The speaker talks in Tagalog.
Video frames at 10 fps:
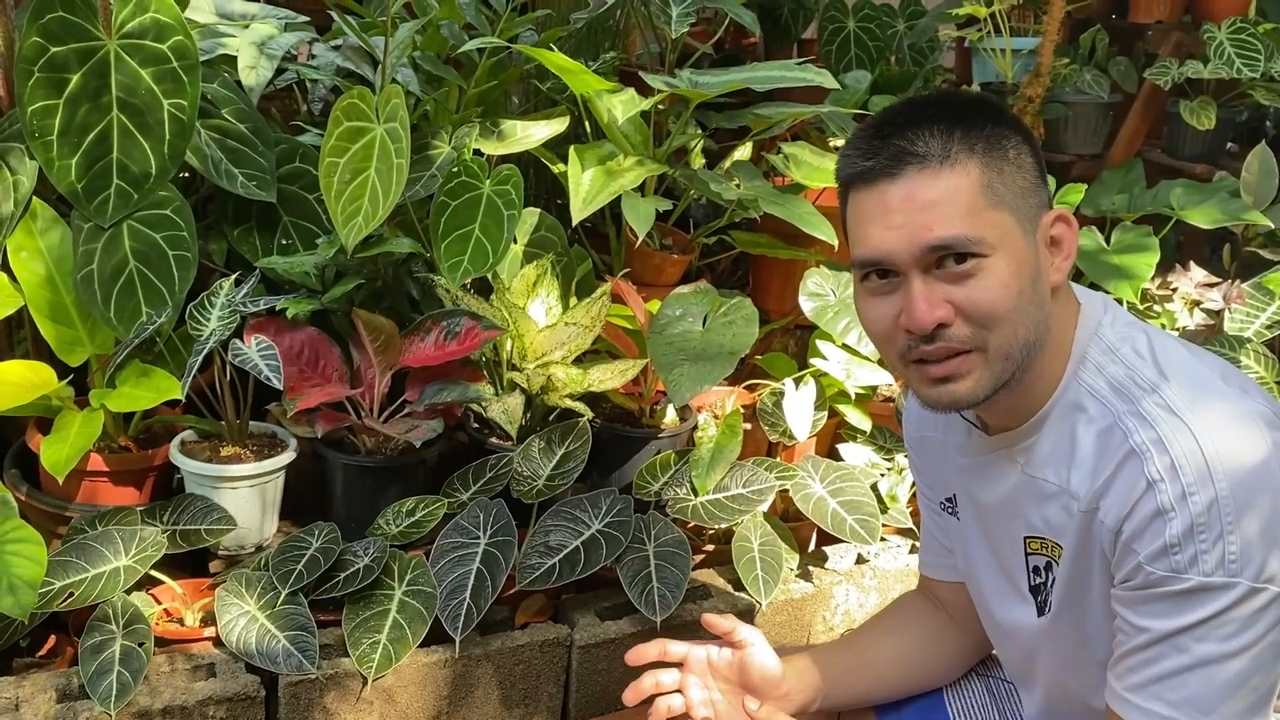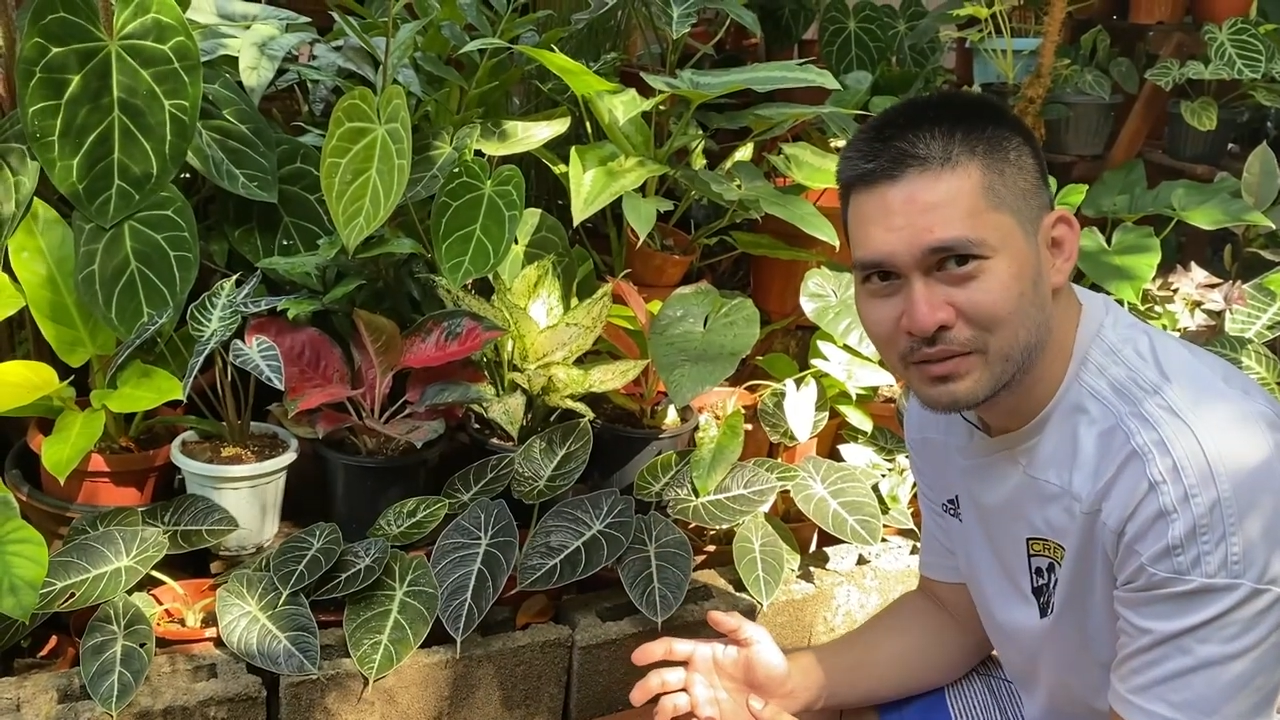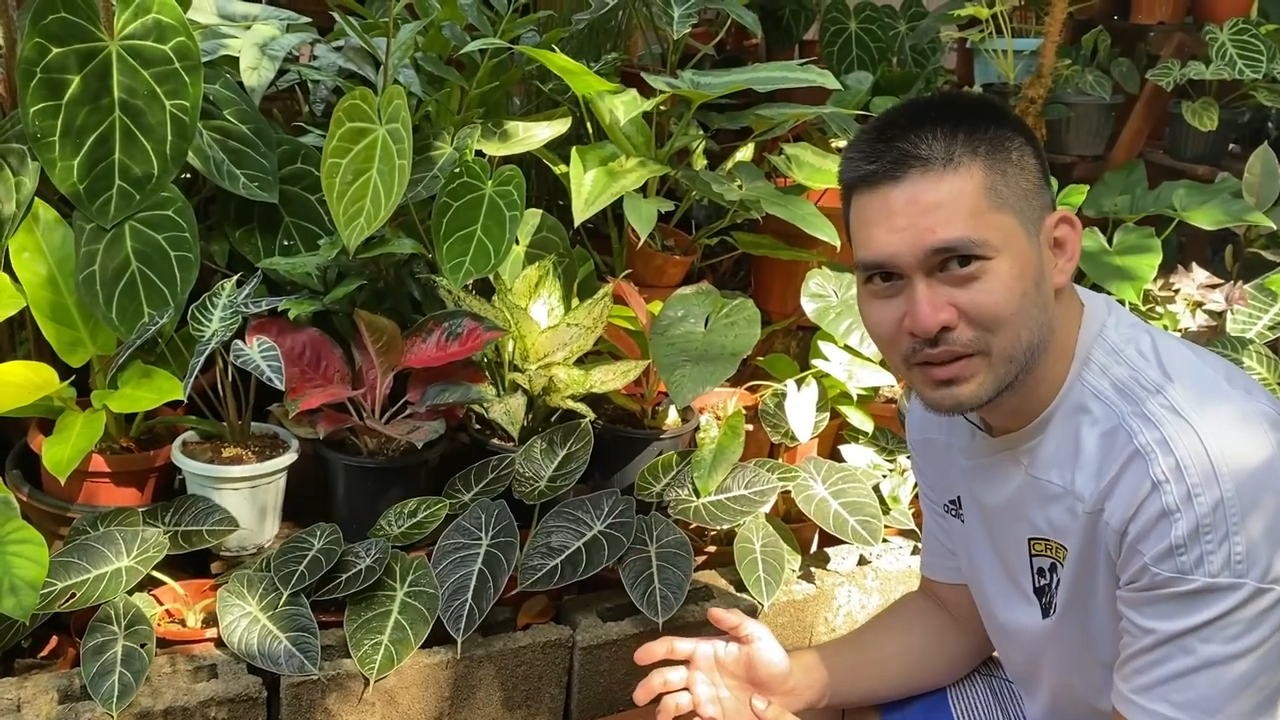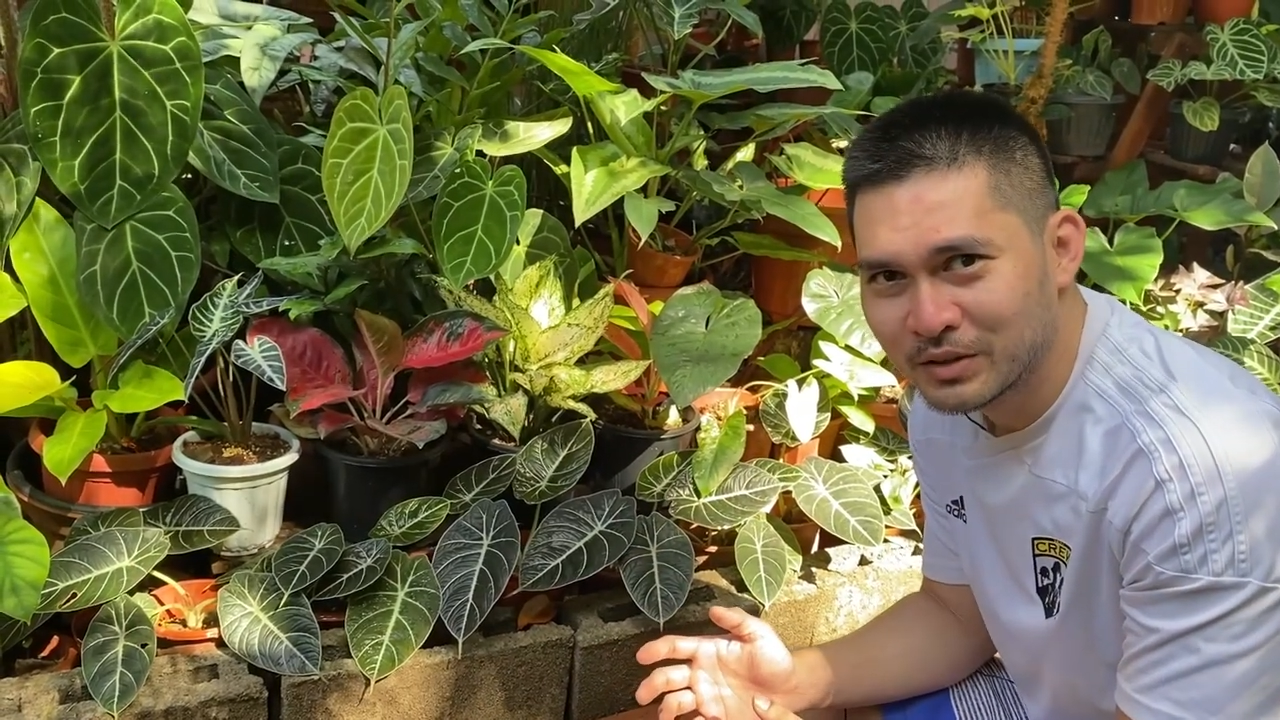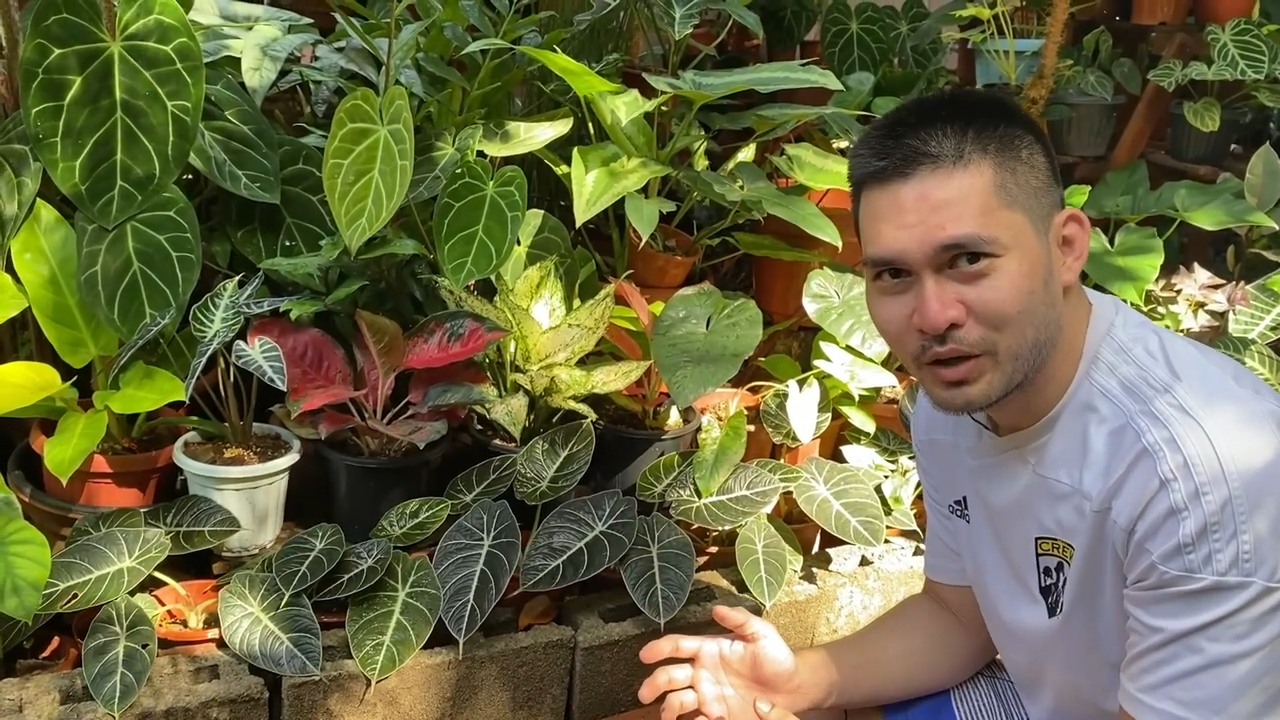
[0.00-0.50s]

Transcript: Velvet